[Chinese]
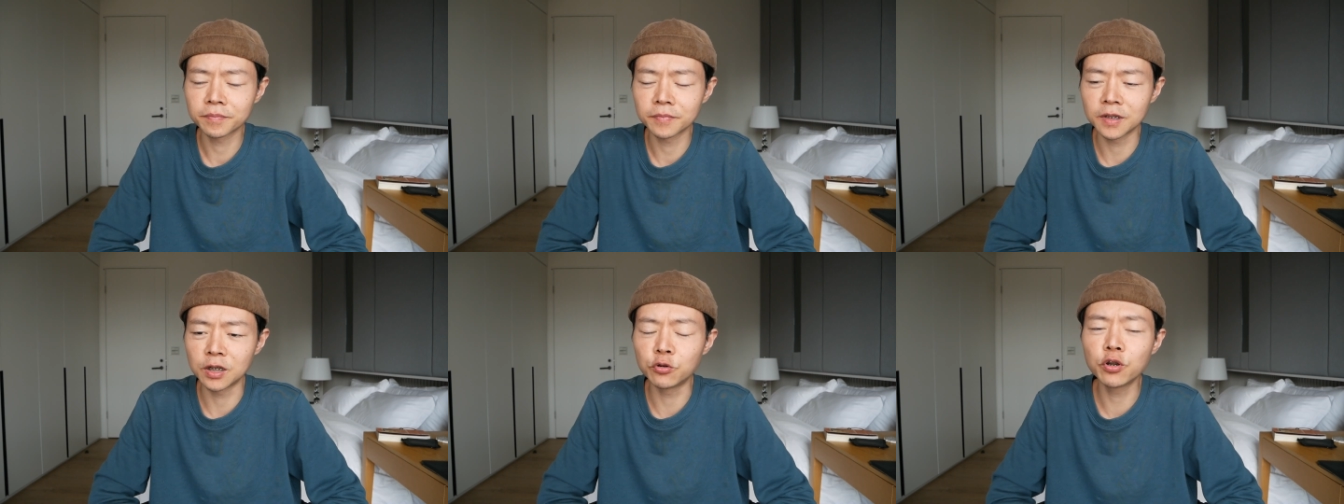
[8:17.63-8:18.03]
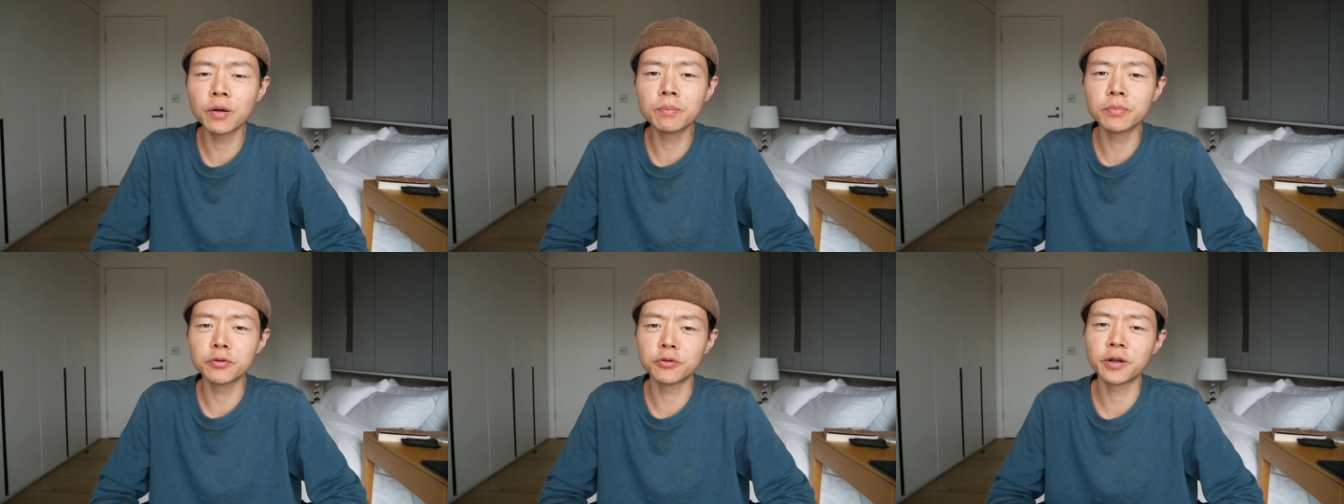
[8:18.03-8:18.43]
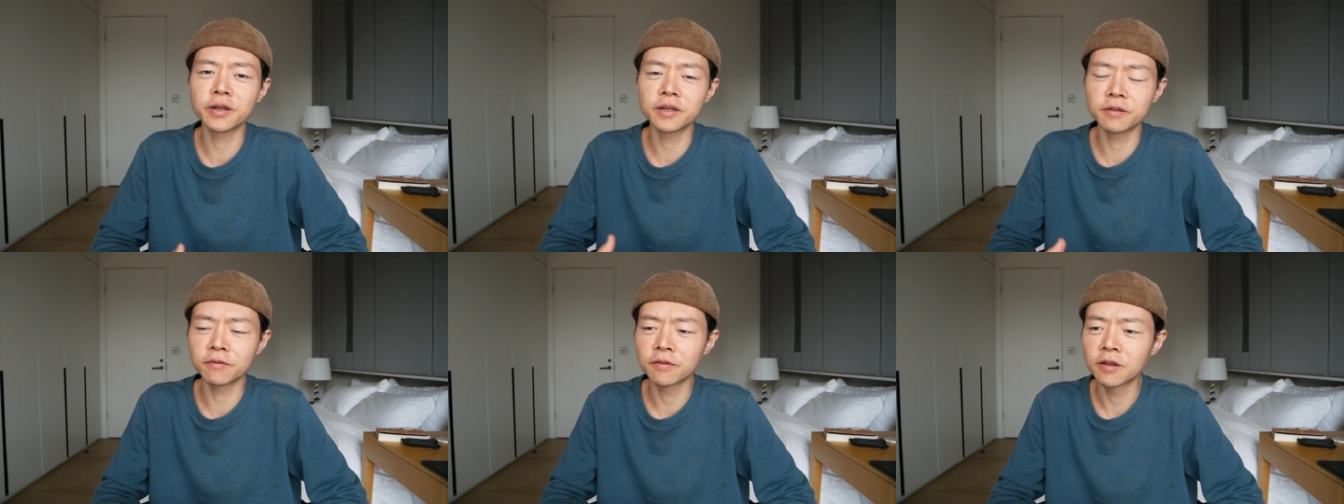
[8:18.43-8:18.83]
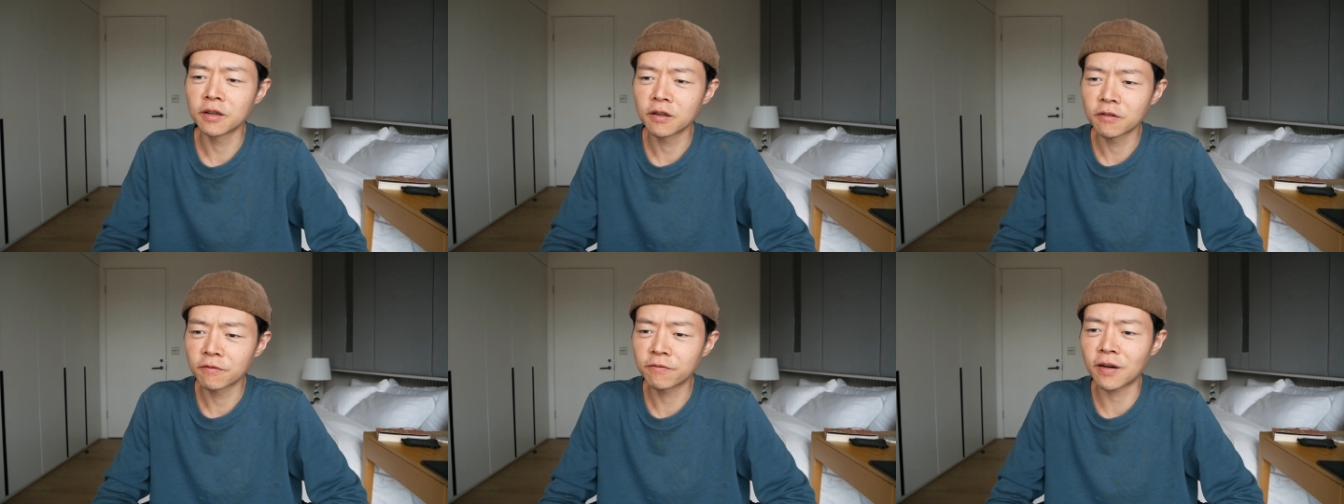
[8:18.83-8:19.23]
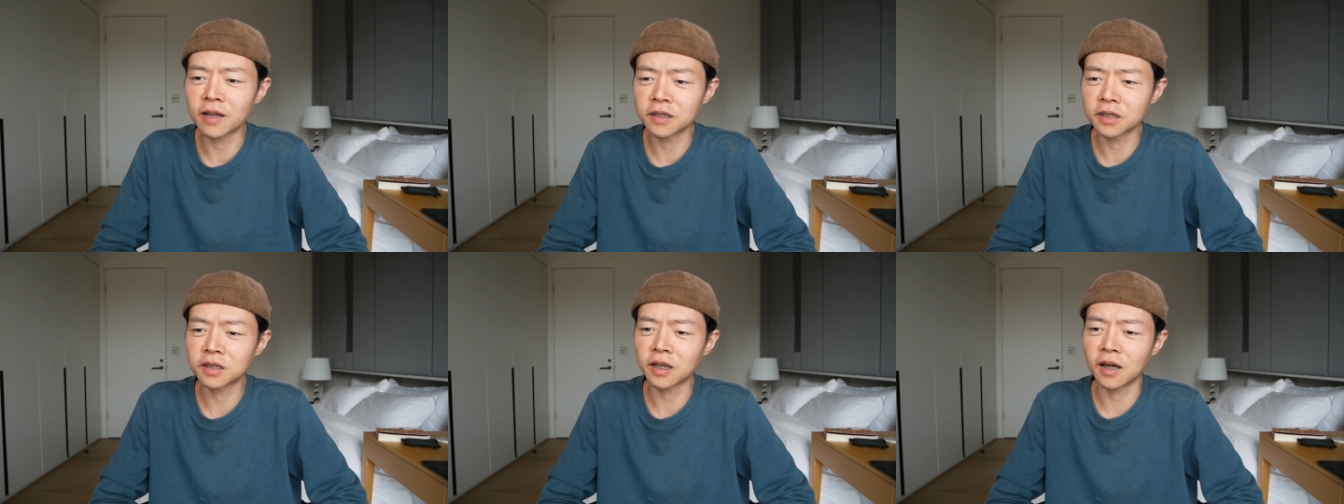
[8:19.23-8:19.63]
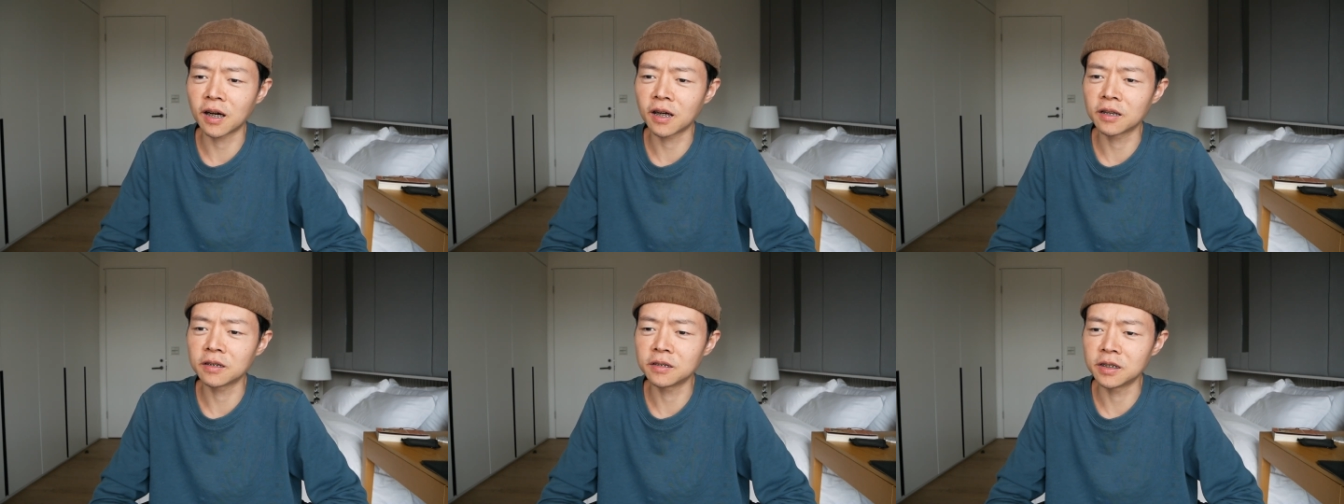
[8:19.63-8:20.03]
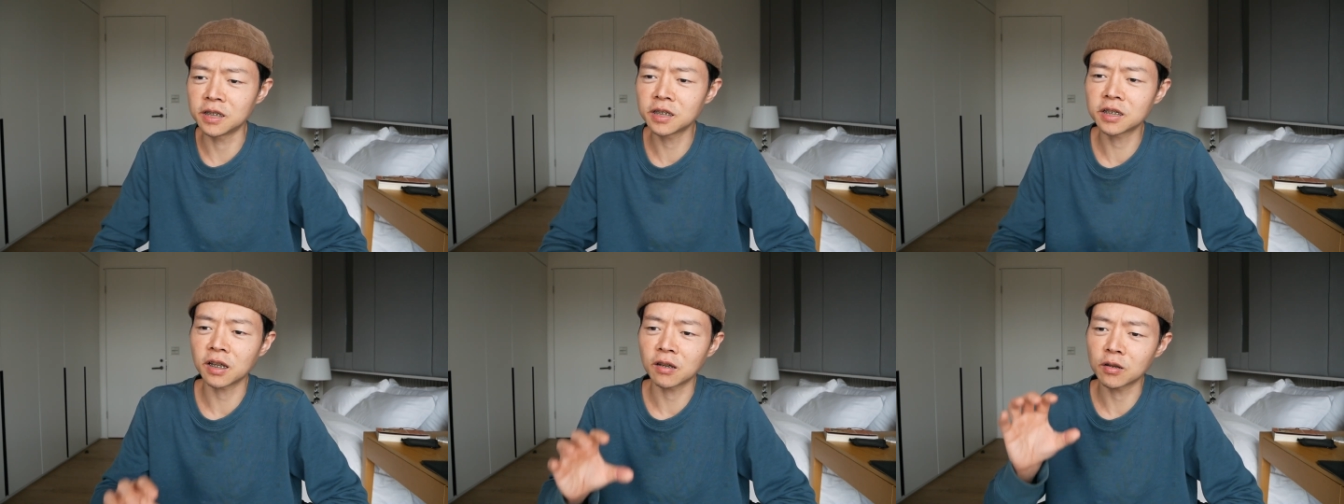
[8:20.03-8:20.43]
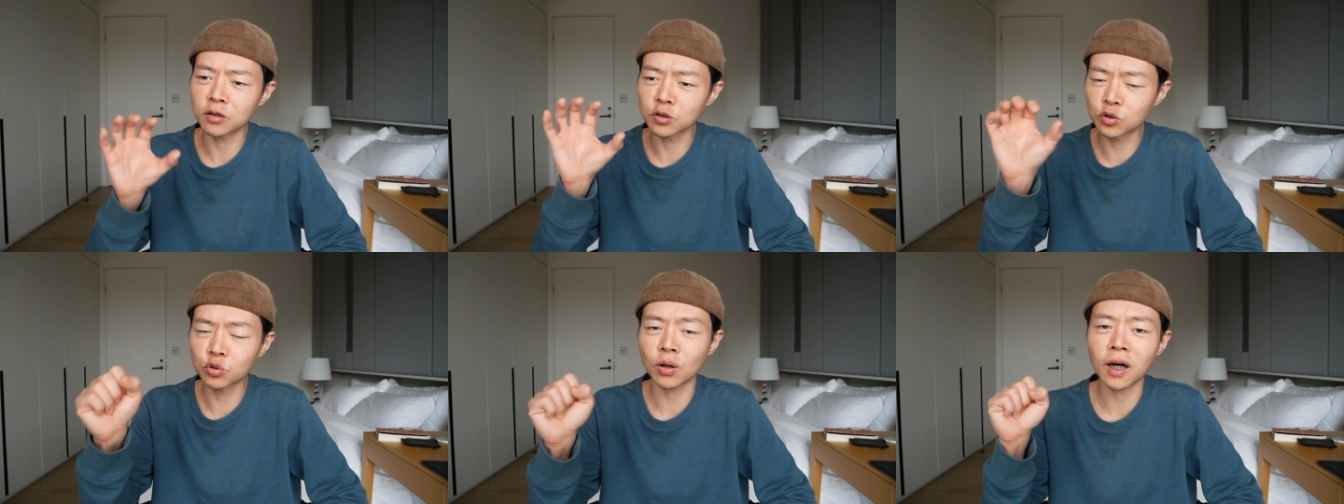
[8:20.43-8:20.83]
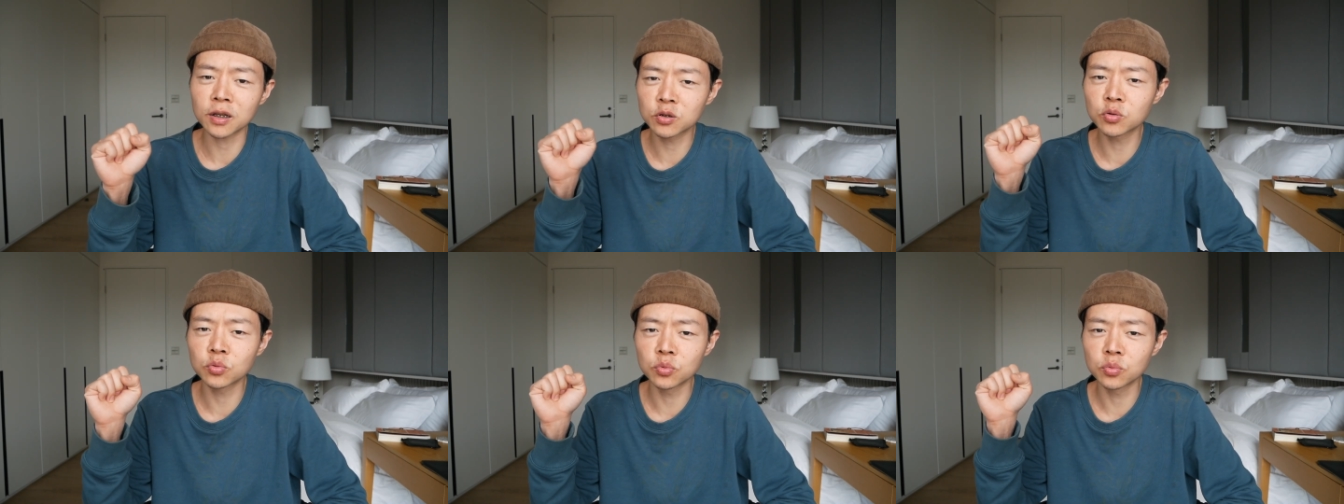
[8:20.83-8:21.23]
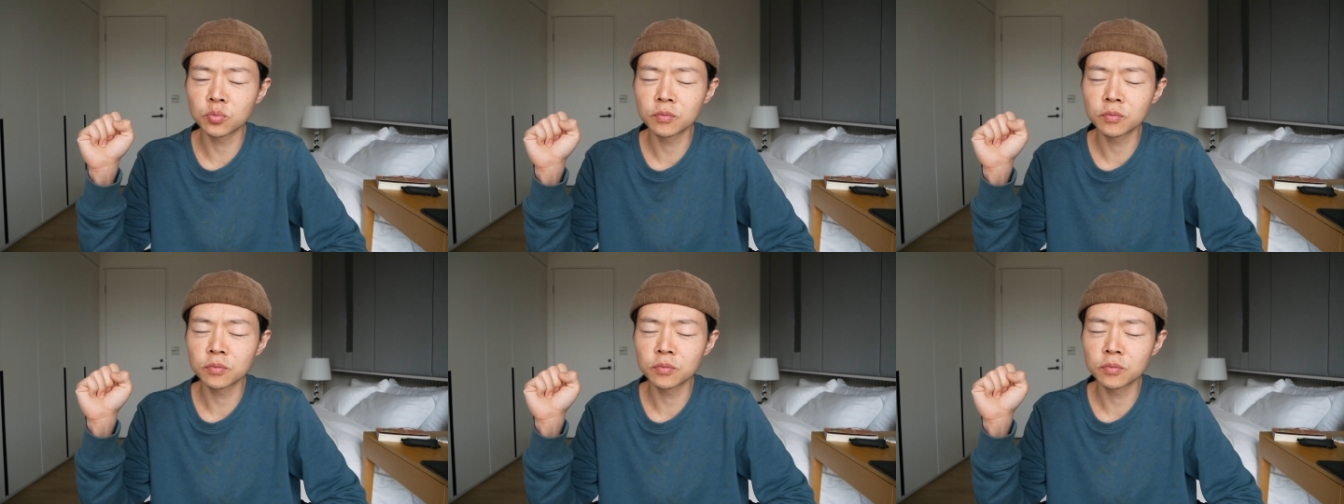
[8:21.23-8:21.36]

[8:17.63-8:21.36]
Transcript: 你愿不愿意放下你想要抓住